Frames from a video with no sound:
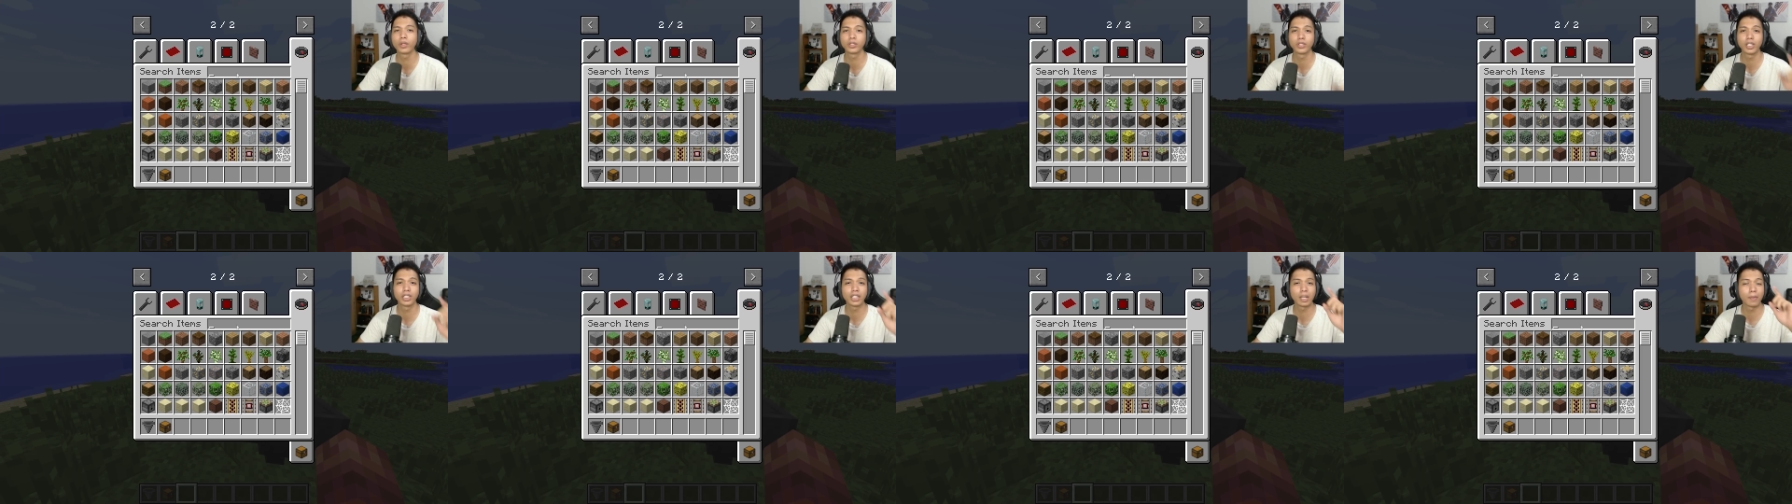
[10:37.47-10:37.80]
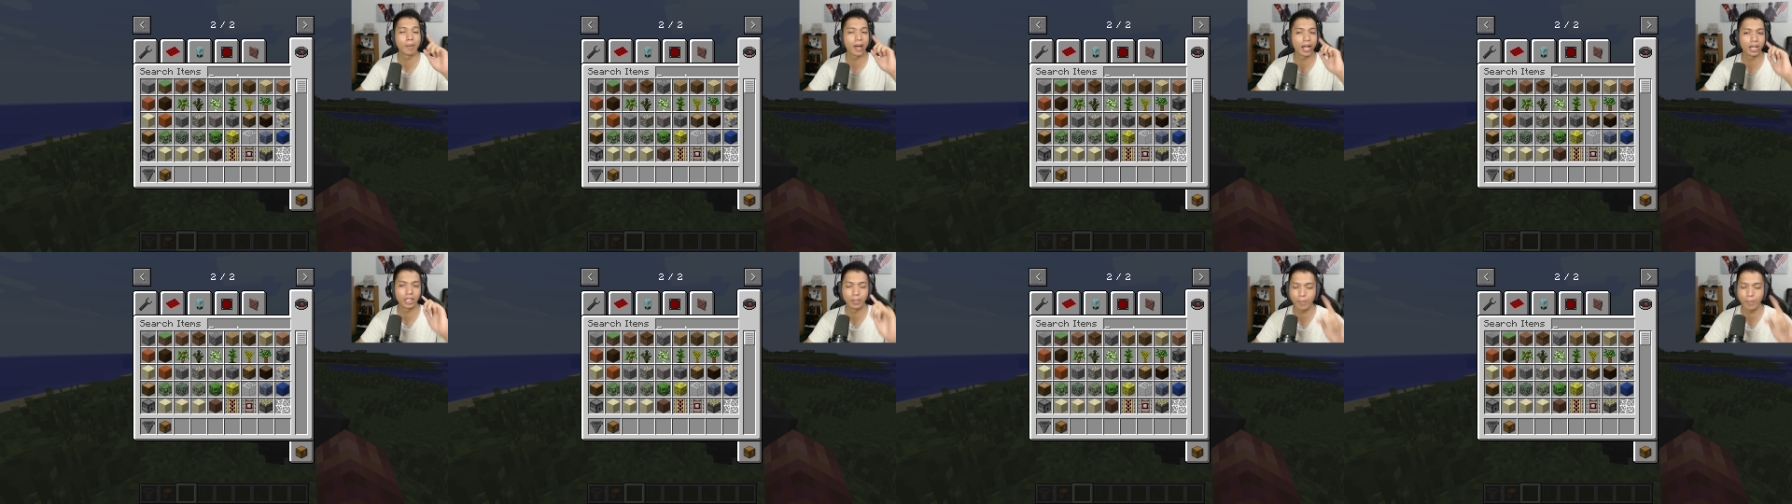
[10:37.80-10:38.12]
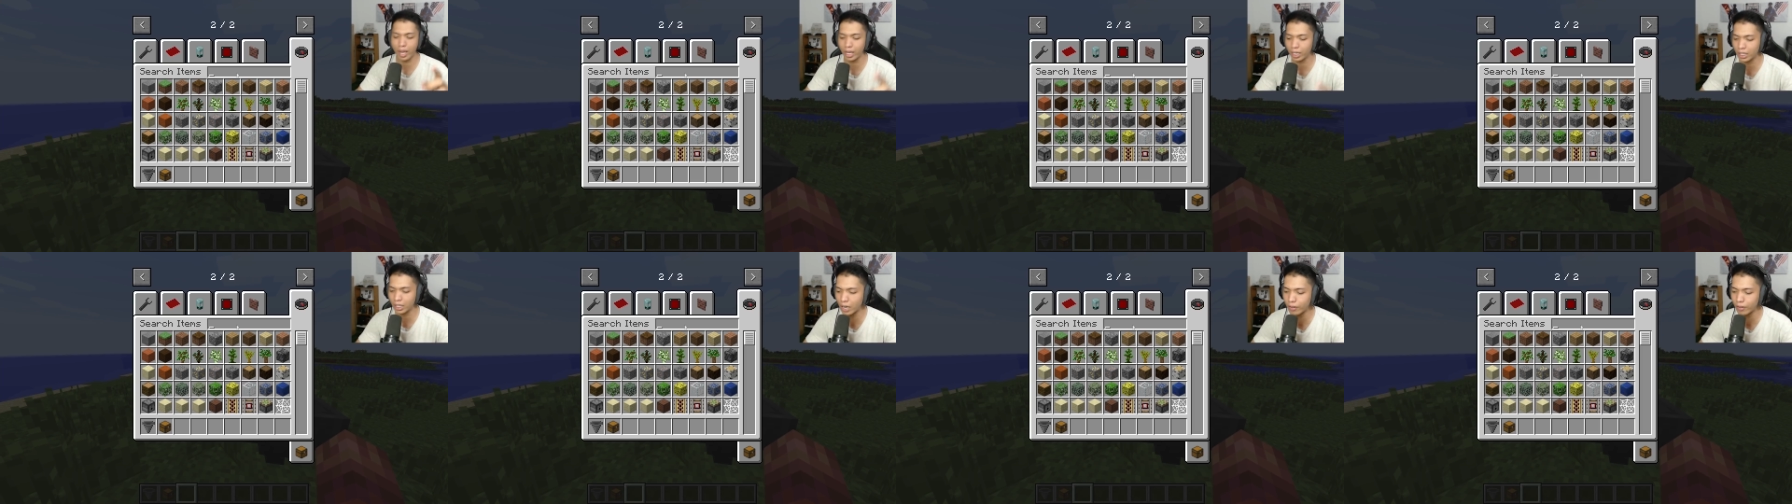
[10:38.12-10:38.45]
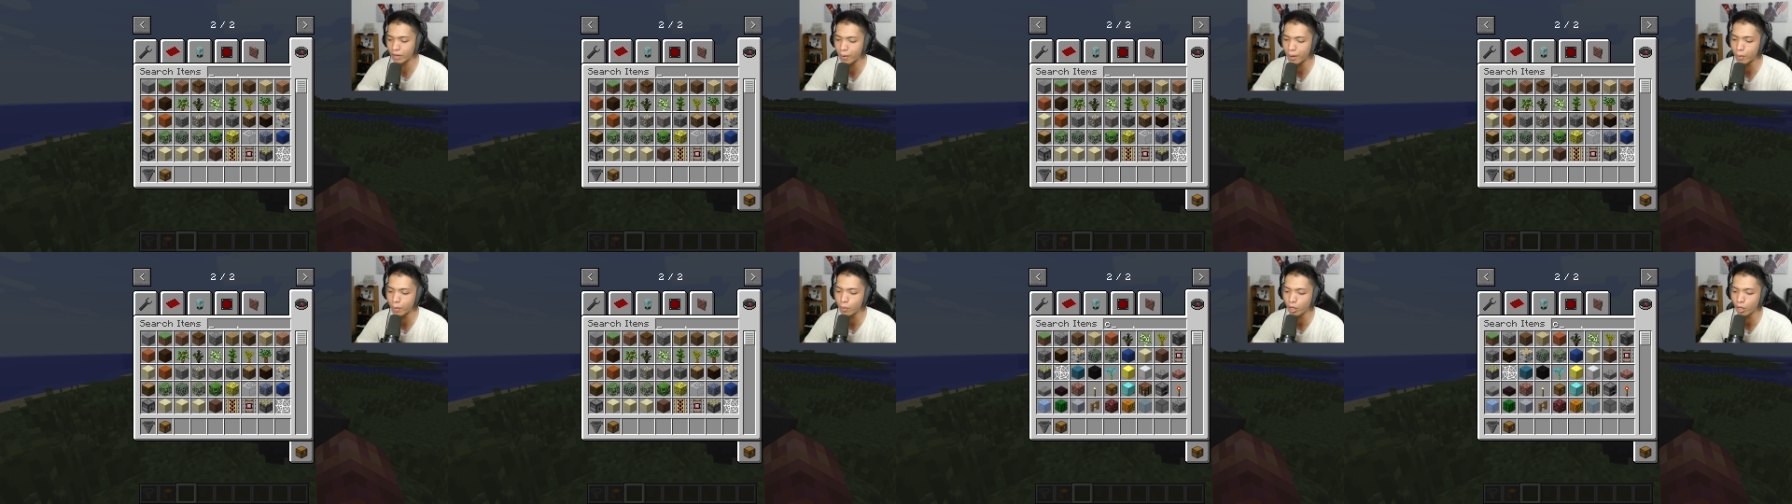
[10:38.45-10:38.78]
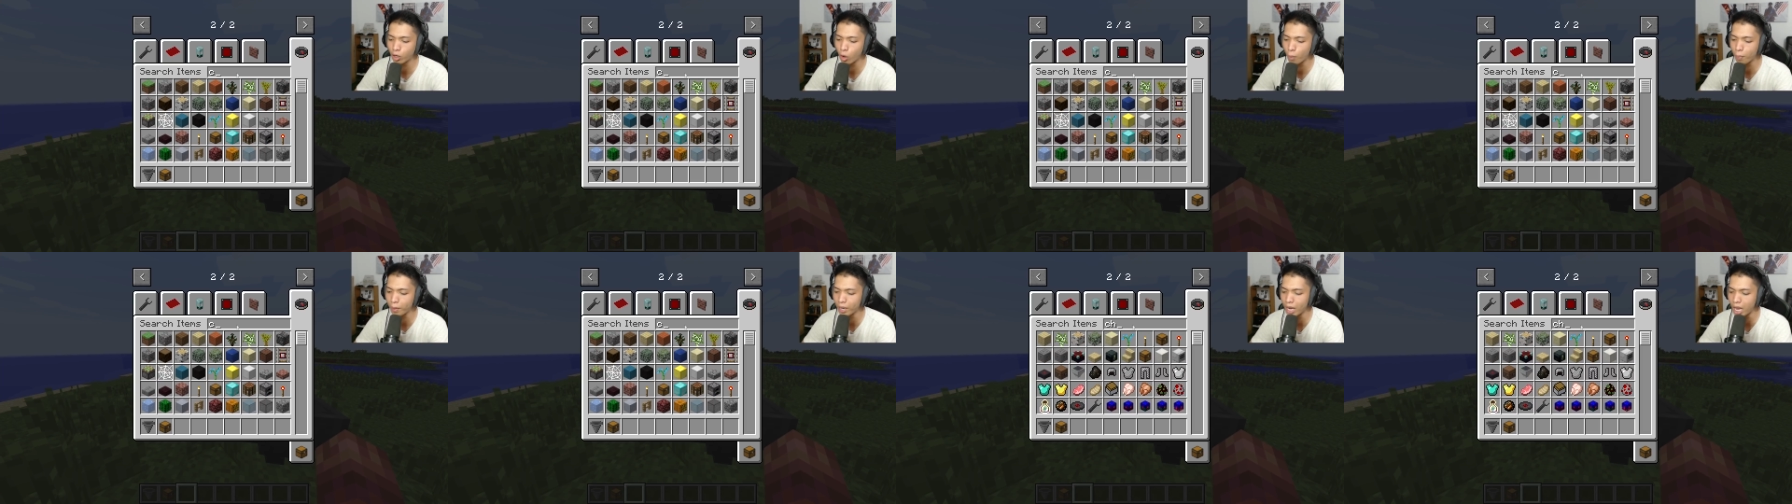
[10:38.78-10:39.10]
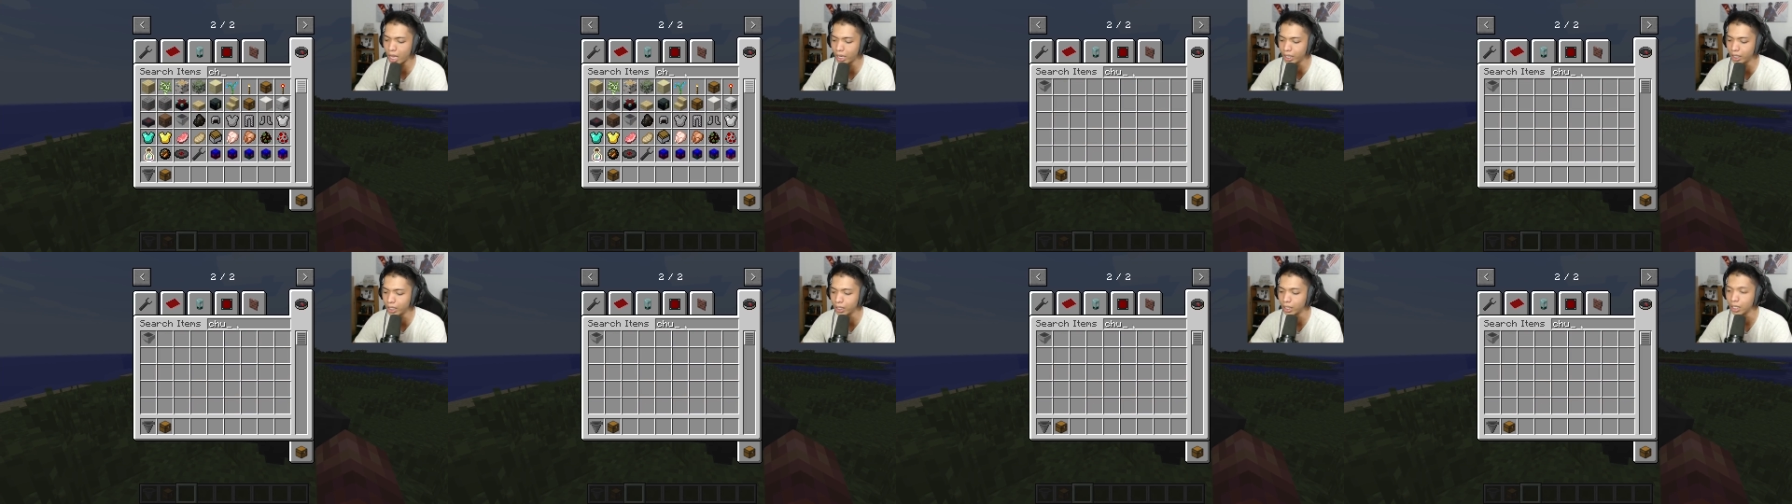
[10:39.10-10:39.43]
sudah ditambahkan di Minecraft, namanya bukan Hopper
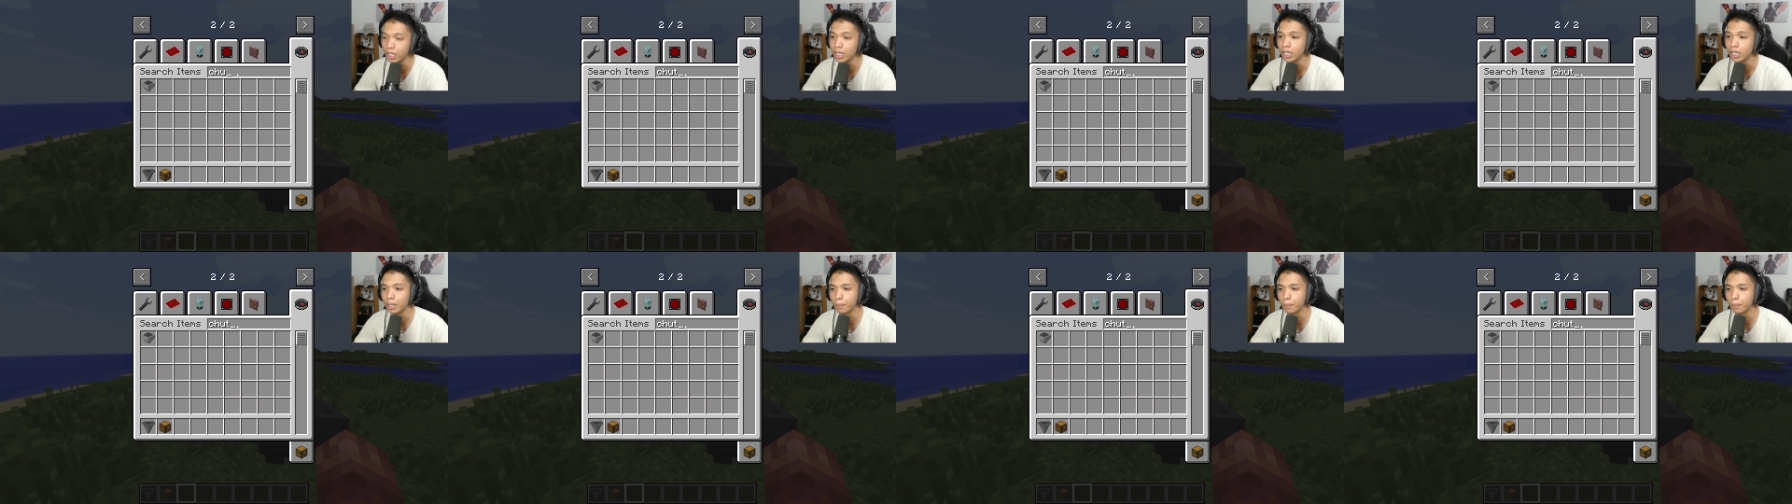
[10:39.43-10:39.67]
lagi,